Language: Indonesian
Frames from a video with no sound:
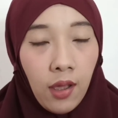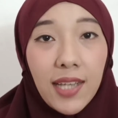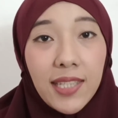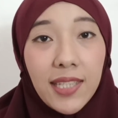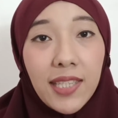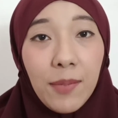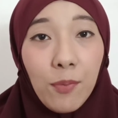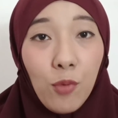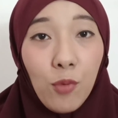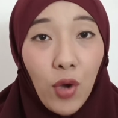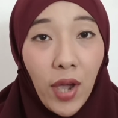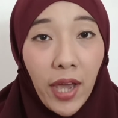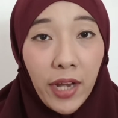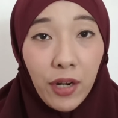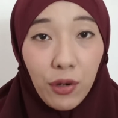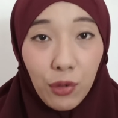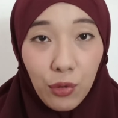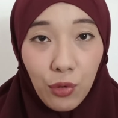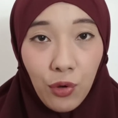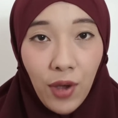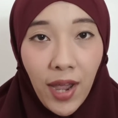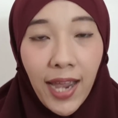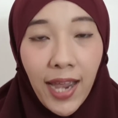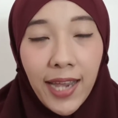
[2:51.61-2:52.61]

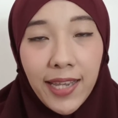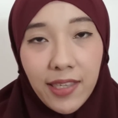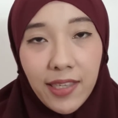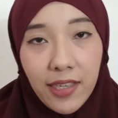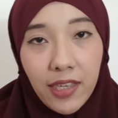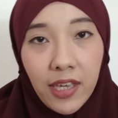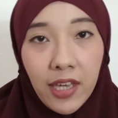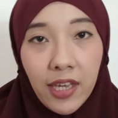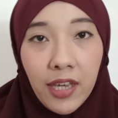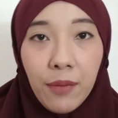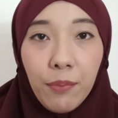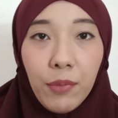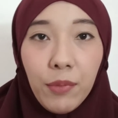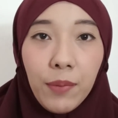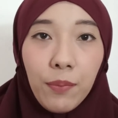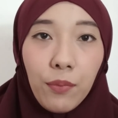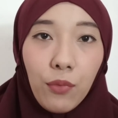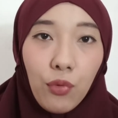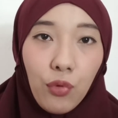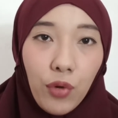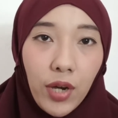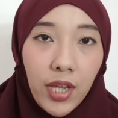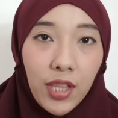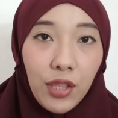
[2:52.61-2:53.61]
Kesibukanku hanya
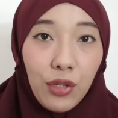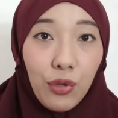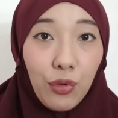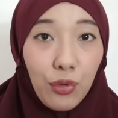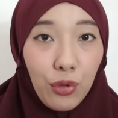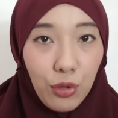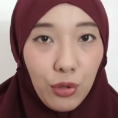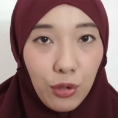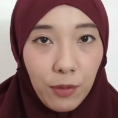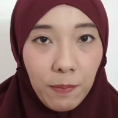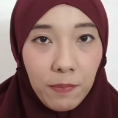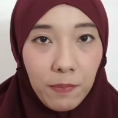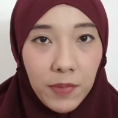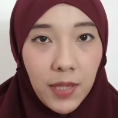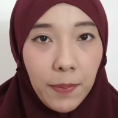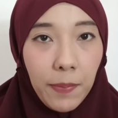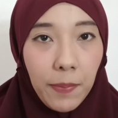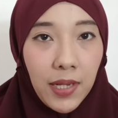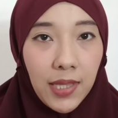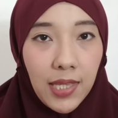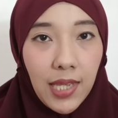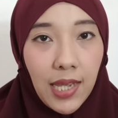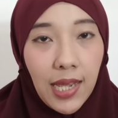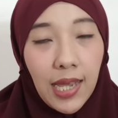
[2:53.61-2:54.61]
membuat YouTube.
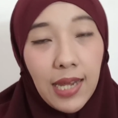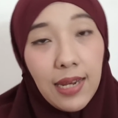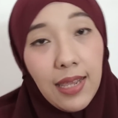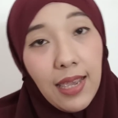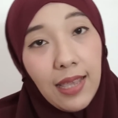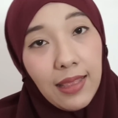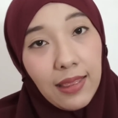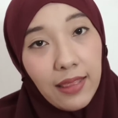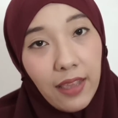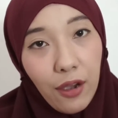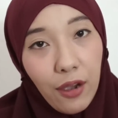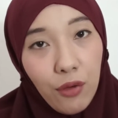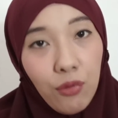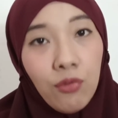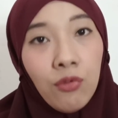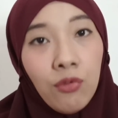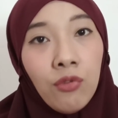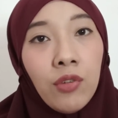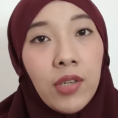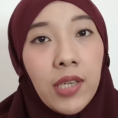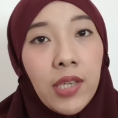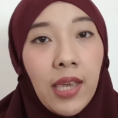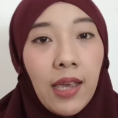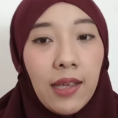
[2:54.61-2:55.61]
Seperti kalian
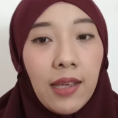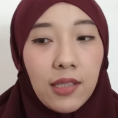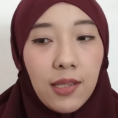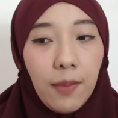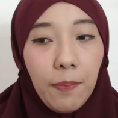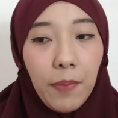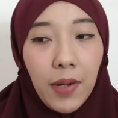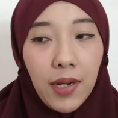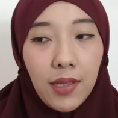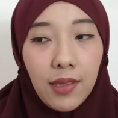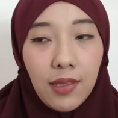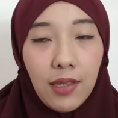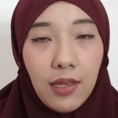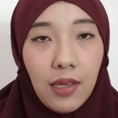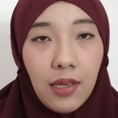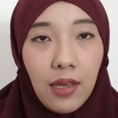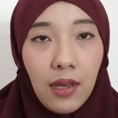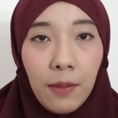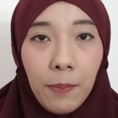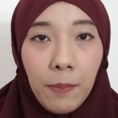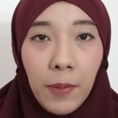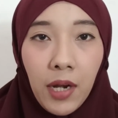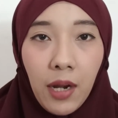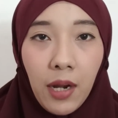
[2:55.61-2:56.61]
tahu ya seperti
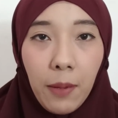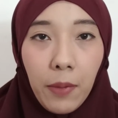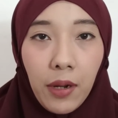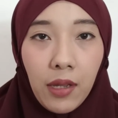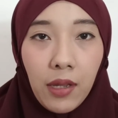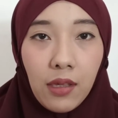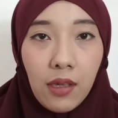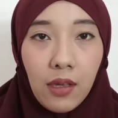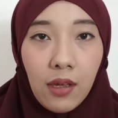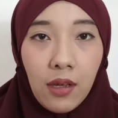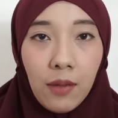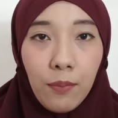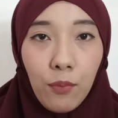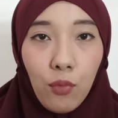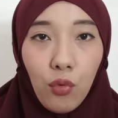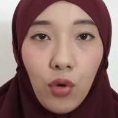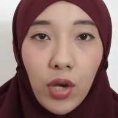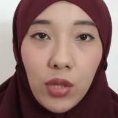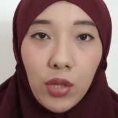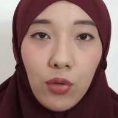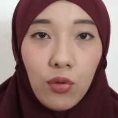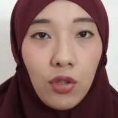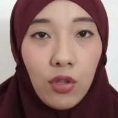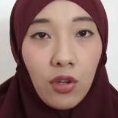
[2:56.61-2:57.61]
apa namanya
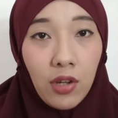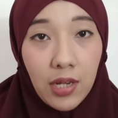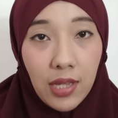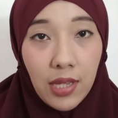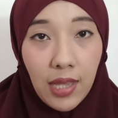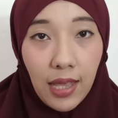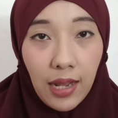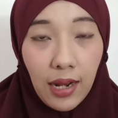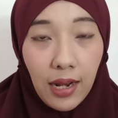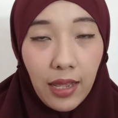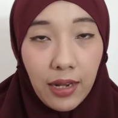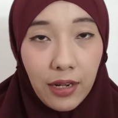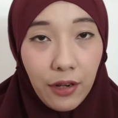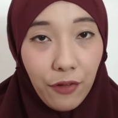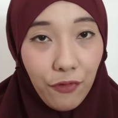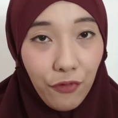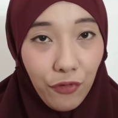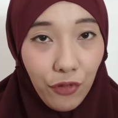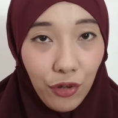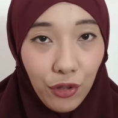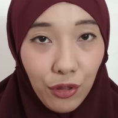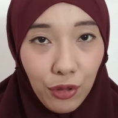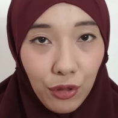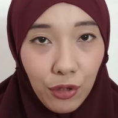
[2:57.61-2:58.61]
buat tutorial edit
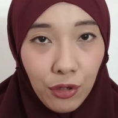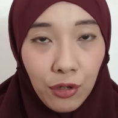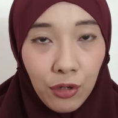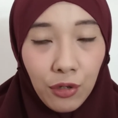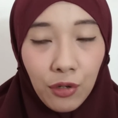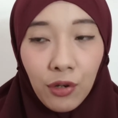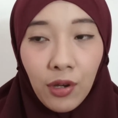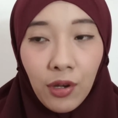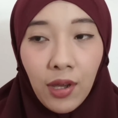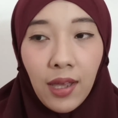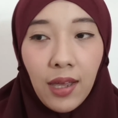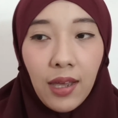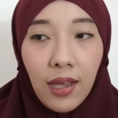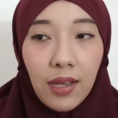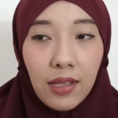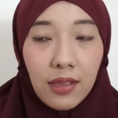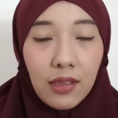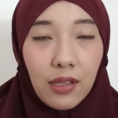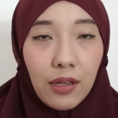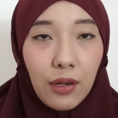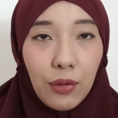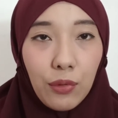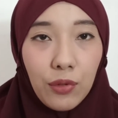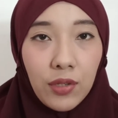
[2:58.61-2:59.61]
foto,
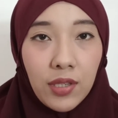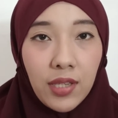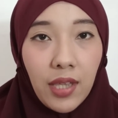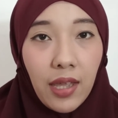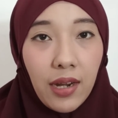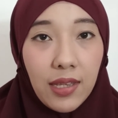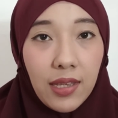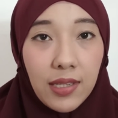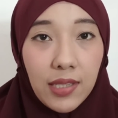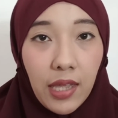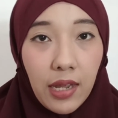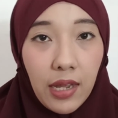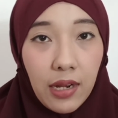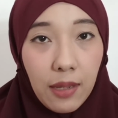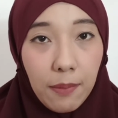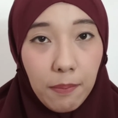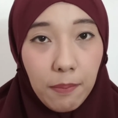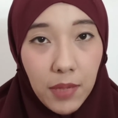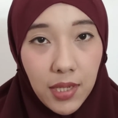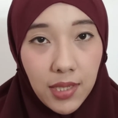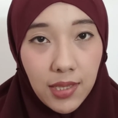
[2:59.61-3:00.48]
terus sharing-sharing